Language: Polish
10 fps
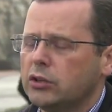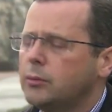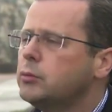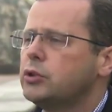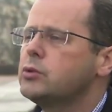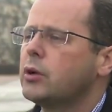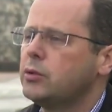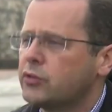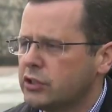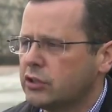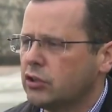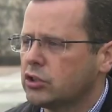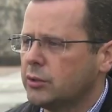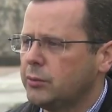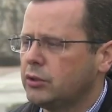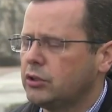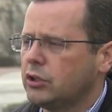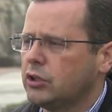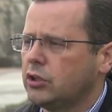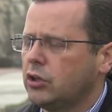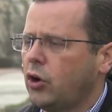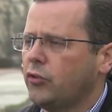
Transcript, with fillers: to my musimy zrobić wszystko, żeby tych